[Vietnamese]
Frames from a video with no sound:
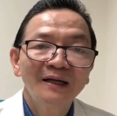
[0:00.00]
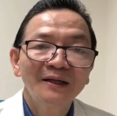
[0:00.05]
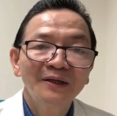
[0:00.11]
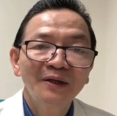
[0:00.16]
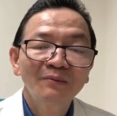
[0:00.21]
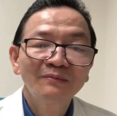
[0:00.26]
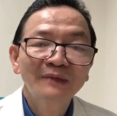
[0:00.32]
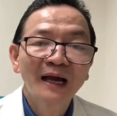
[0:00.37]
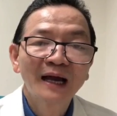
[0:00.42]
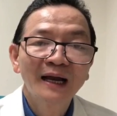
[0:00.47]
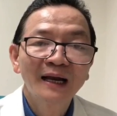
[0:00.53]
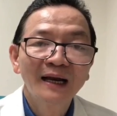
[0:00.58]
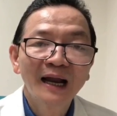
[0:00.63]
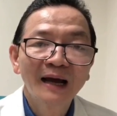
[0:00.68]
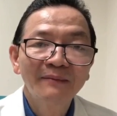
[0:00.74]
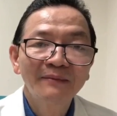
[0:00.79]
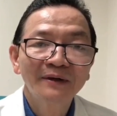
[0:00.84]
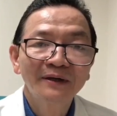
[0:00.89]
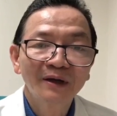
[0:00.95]
chúng ta
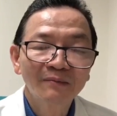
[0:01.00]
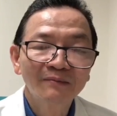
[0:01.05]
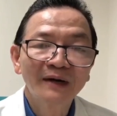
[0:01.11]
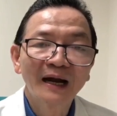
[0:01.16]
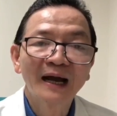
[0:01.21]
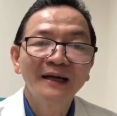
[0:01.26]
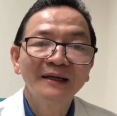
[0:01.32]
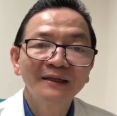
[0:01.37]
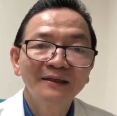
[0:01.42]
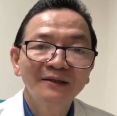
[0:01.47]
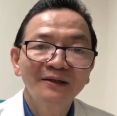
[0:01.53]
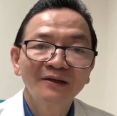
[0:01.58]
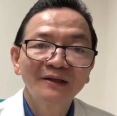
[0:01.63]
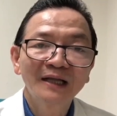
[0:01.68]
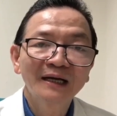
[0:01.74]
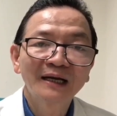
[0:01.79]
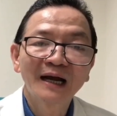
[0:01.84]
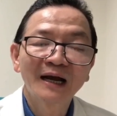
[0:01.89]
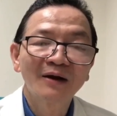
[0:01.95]
làm được rộng rãi cho
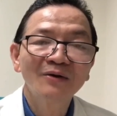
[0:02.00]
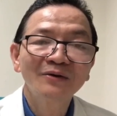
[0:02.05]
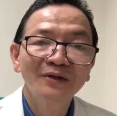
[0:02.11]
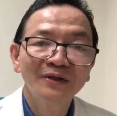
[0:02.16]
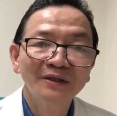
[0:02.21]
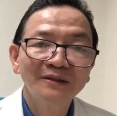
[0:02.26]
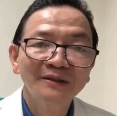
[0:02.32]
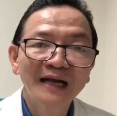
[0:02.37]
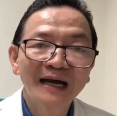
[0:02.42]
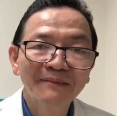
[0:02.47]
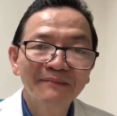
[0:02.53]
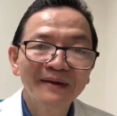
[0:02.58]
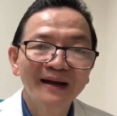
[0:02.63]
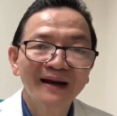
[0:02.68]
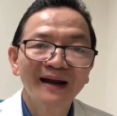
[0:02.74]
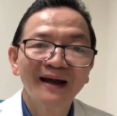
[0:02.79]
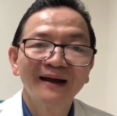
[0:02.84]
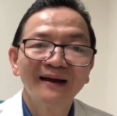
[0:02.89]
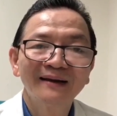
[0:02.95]
tất cả đối tượng đặc
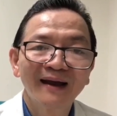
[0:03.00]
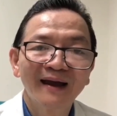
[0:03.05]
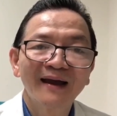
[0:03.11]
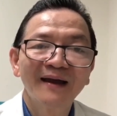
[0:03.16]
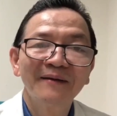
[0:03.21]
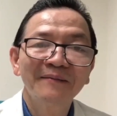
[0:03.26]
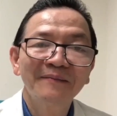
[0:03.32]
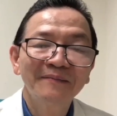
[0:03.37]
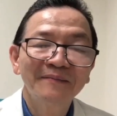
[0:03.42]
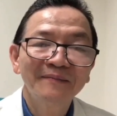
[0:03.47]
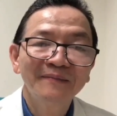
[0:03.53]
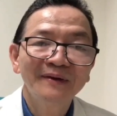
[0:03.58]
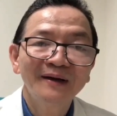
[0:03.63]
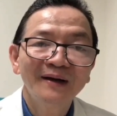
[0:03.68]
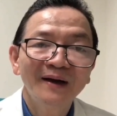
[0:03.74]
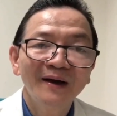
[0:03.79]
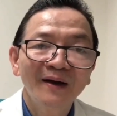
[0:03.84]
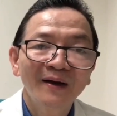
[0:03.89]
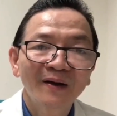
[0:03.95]
biệt là trẻ em
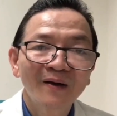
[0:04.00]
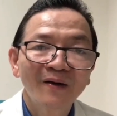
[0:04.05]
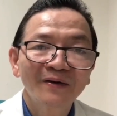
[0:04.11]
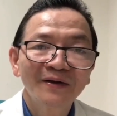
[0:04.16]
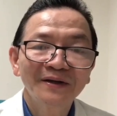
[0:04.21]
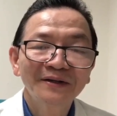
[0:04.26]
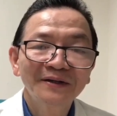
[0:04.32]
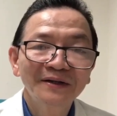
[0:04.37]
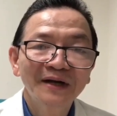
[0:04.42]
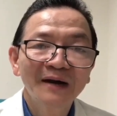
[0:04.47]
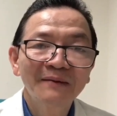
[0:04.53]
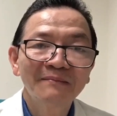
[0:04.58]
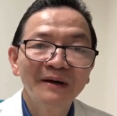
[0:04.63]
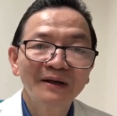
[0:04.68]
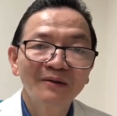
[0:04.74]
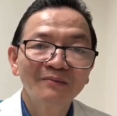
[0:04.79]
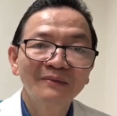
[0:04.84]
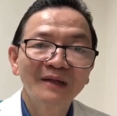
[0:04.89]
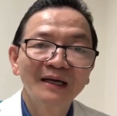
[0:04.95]
còn những trường hợp
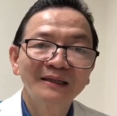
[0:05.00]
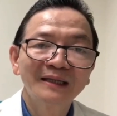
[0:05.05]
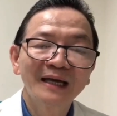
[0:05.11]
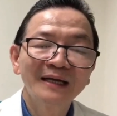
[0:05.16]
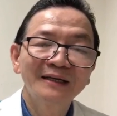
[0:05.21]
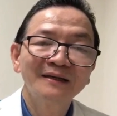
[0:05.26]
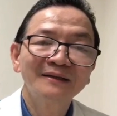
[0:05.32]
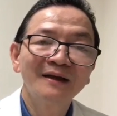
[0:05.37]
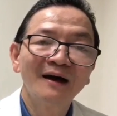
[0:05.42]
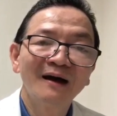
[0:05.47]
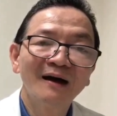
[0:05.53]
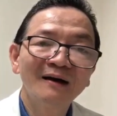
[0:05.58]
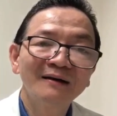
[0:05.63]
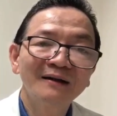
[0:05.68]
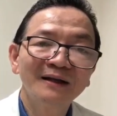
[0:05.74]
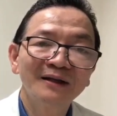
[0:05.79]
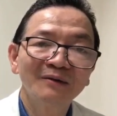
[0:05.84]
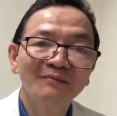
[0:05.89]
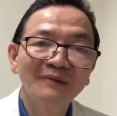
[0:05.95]
mà chúng ta test hơi thở
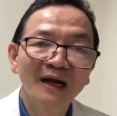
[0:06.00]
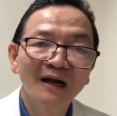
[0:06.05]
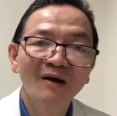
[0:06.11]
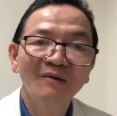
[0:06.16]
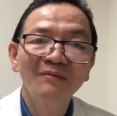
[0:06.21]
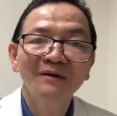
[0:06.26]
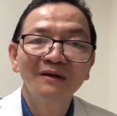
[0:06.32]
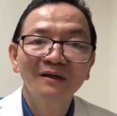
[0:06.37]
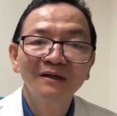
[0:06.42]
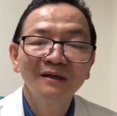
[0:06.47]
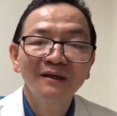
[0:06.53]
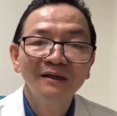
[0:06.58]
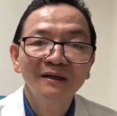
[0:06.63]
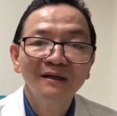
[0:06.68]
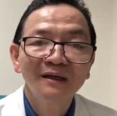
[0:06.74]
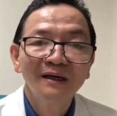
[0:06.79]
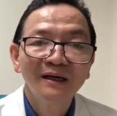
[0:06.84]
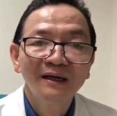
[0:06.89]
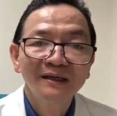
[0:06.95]
thì chúng ta không được
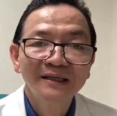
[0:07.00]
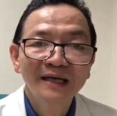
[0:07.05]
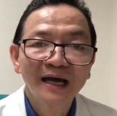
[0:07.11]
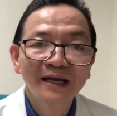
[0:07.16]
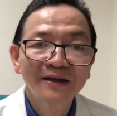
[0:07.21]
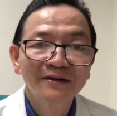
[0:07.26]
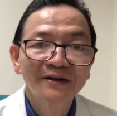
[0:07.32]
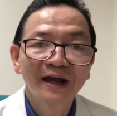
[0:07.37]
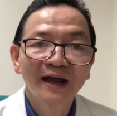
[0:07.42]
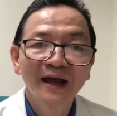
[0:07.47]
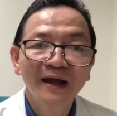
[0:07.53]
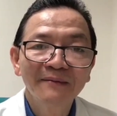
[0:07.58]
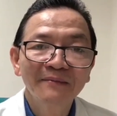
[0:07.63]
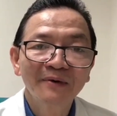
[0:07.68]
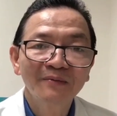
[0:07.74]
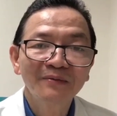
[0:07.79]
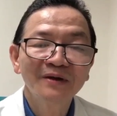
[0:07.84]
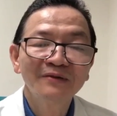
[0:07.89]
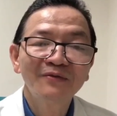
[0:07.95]
xài cho trẻ em
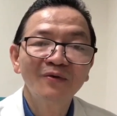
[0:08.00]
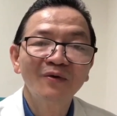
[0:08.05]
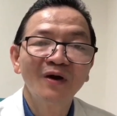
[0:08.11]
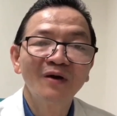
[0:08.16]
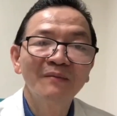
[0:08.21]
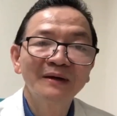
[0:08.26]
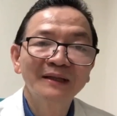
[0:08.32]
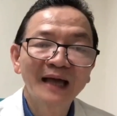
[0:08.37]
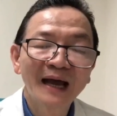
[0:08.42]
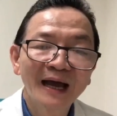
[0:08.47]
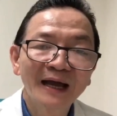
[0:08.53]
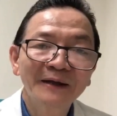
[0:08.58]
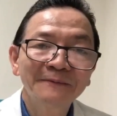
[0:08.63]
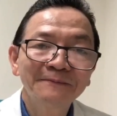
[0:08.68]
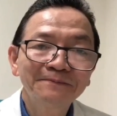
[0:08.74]
cũng như phụ nữ mang thai